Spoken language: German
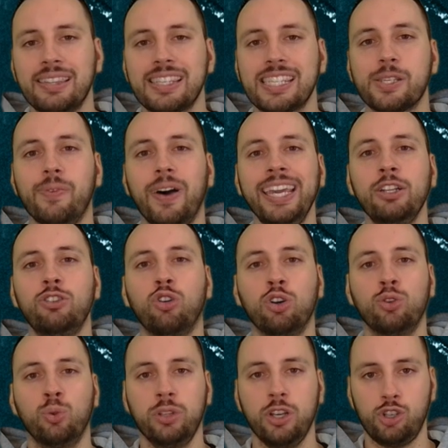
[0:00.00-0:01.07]
zwei
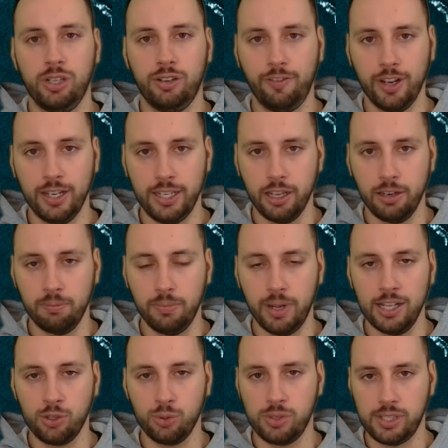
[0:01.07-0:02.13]
Toren Unterschied verlieren.
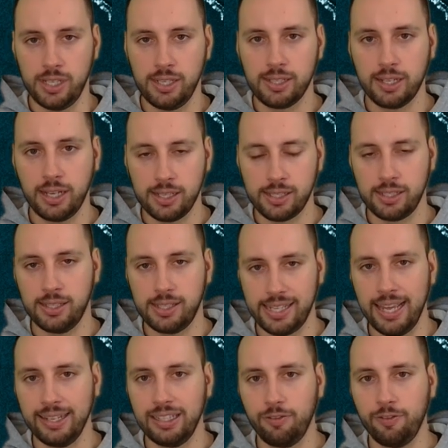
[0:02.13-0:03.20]
Also du siehst, Carsten,
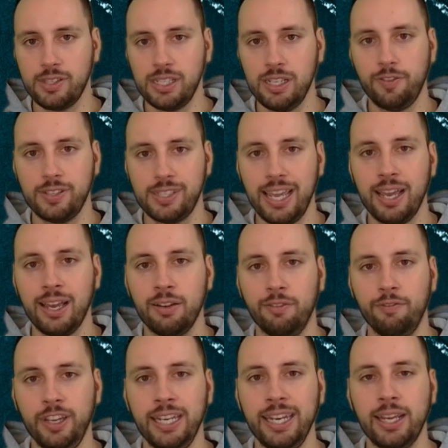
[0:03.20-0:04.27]
sehr defensiv, sehr
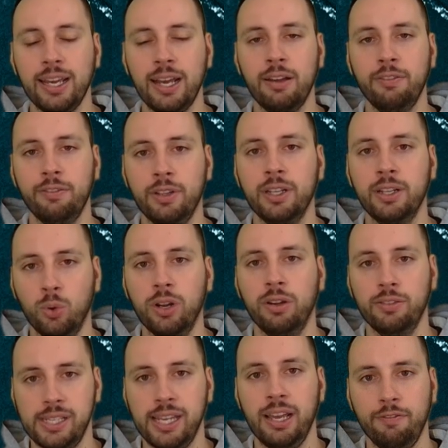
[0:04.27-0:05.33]
weniger äh,
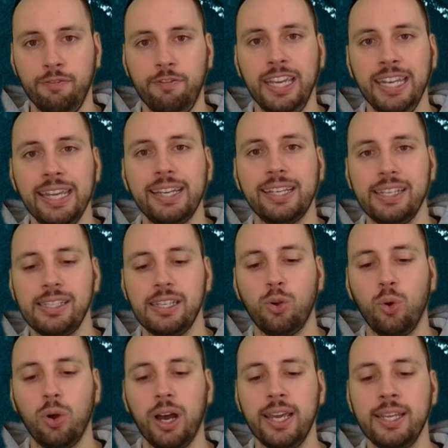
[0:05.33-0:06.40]
oder sehr wenig
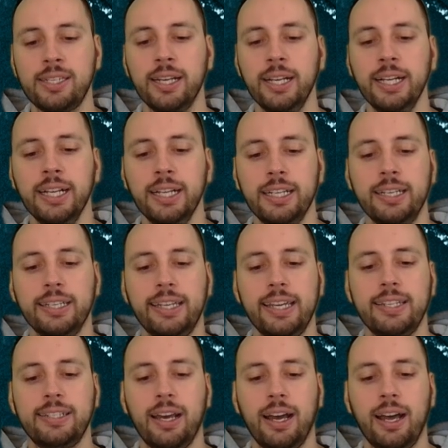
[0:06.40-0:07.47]
risikoreich äh, gehe
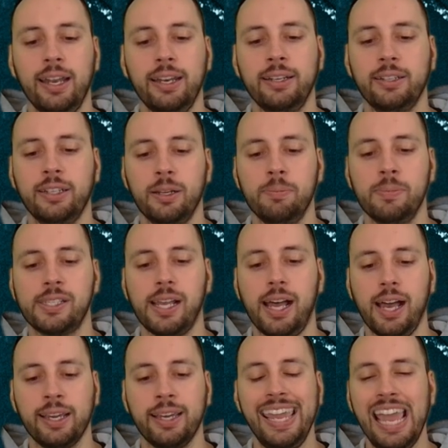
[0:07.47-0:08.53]
ich daran, ähm,
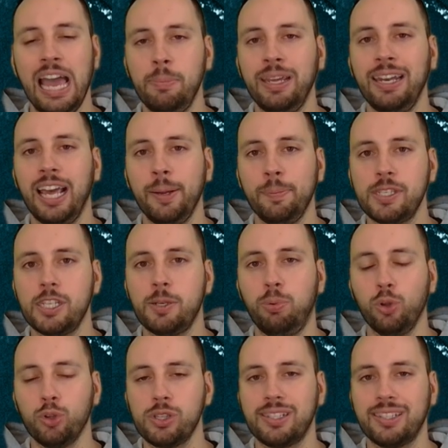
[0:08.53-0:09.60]
sage RB Leipzig
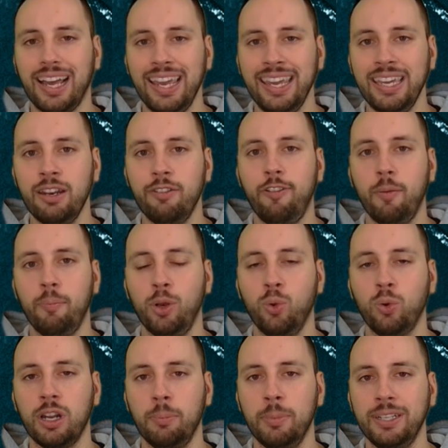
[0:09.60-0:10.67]
plus drei in
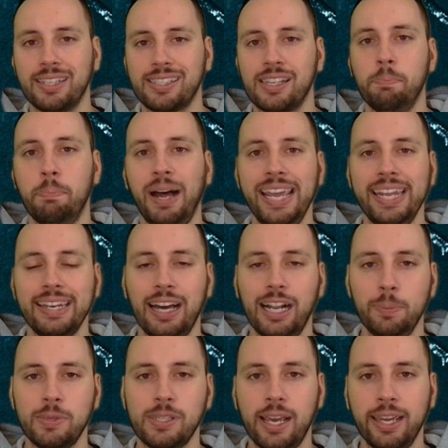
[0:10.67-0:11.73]
Verbindung damit, dass in beiden
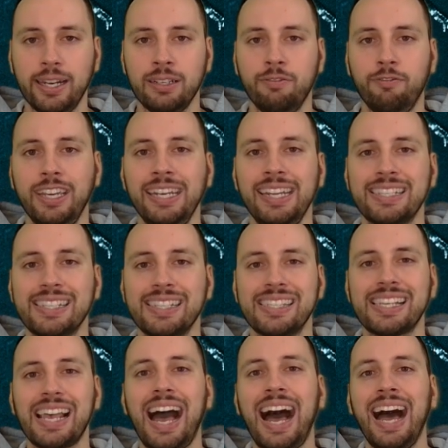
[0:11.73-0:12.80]
Halbzeiten
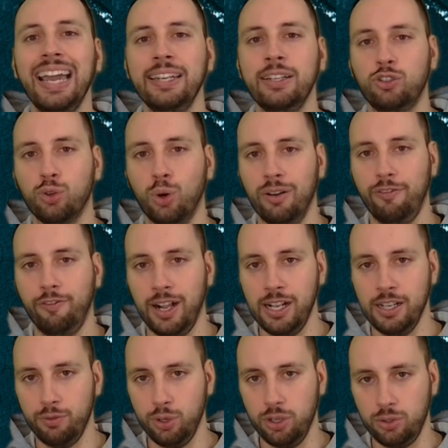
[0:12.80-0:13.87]
wenigstens ein Tor
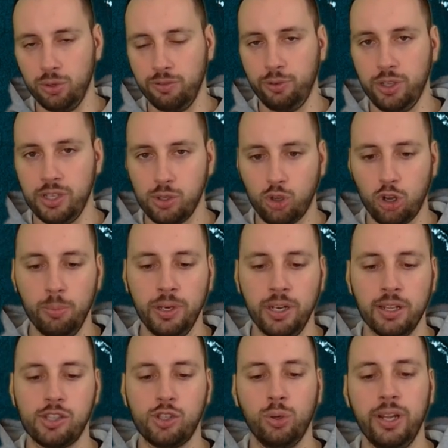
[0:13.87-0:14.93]
fallen wird. Und für diese
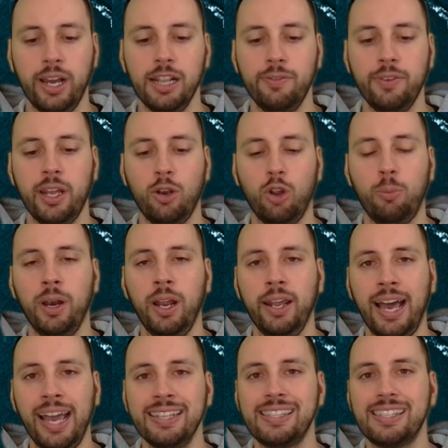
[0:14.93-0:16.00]
Kombination erhalten wir dann nochmal
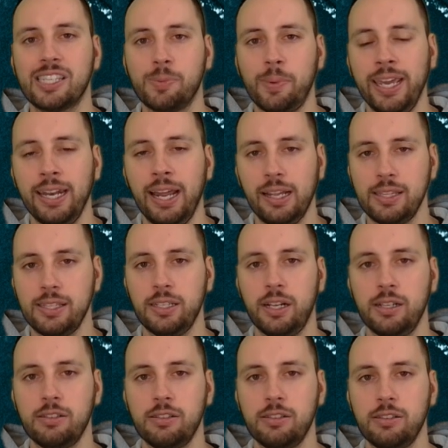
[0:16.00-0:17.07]
eine 1,82
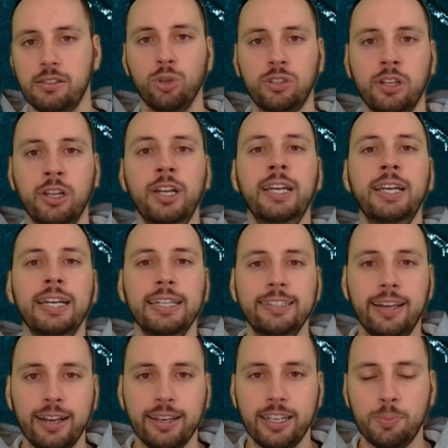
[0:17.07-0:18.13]
als Quote.
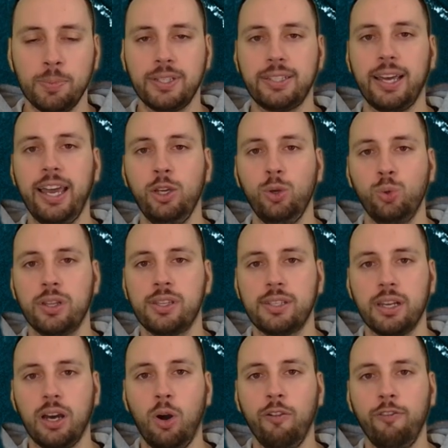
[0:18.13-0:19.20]
Da gehe ich mit drei Units
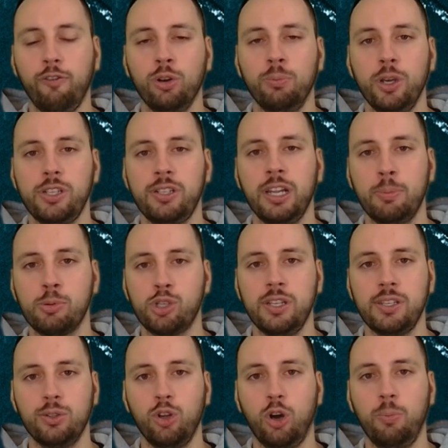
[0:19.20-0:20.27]
drauf und möchte
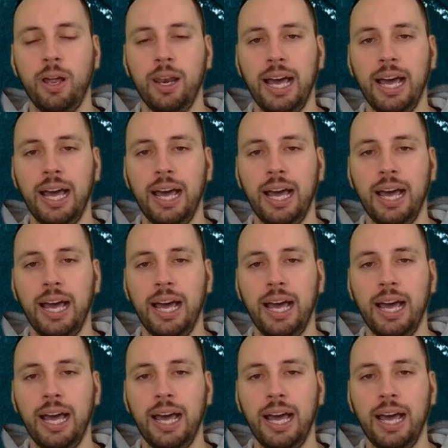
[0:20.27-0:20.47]
abschließend nochmal